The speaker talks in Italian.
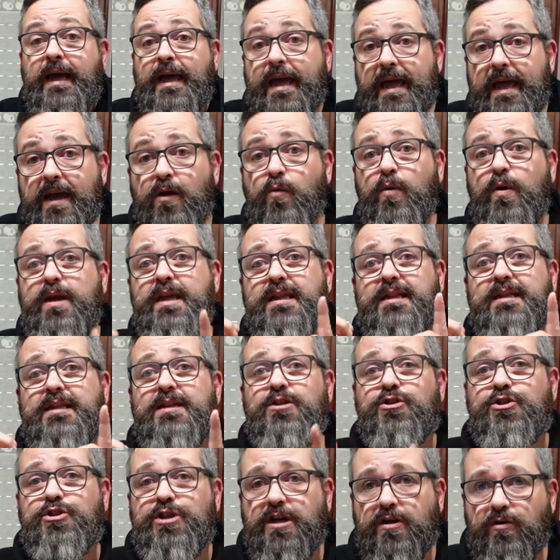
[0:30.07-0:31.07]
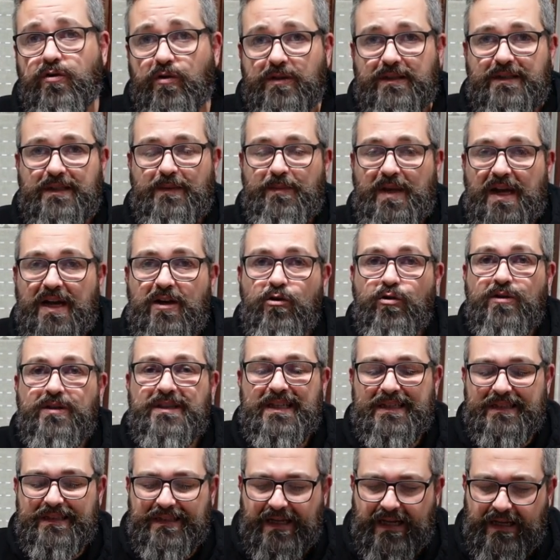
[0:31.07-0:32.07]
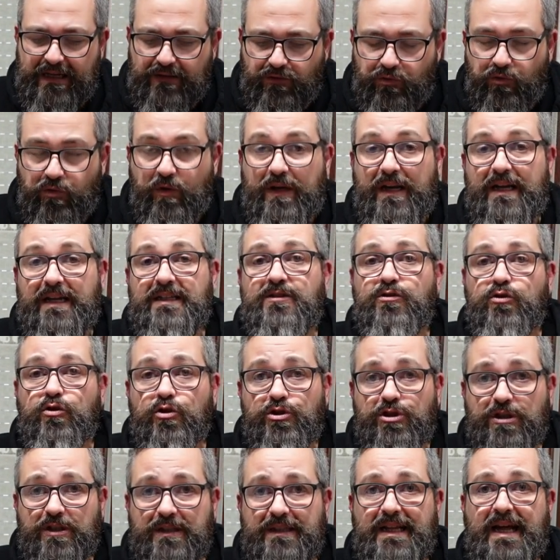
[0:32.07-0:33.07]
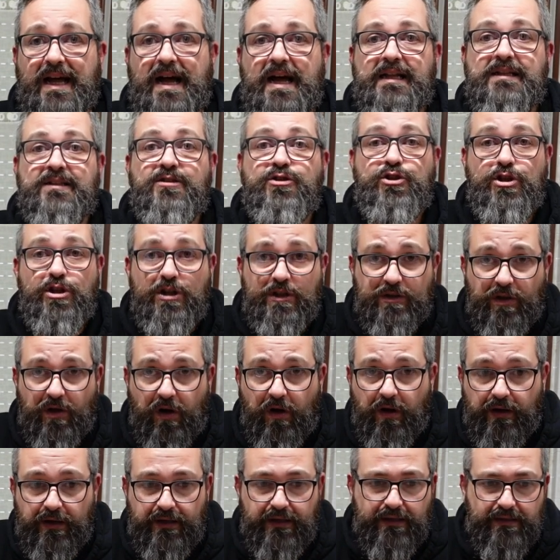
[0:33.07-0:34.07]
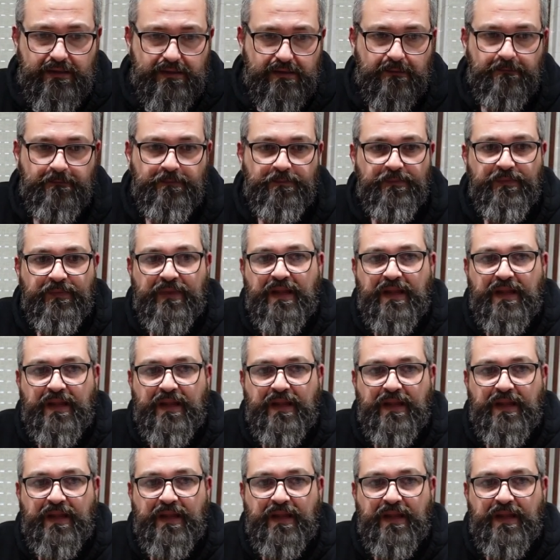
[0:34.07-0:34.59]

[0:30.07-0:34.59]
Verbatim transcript: E quindi ha mi ha contattato la società Citronics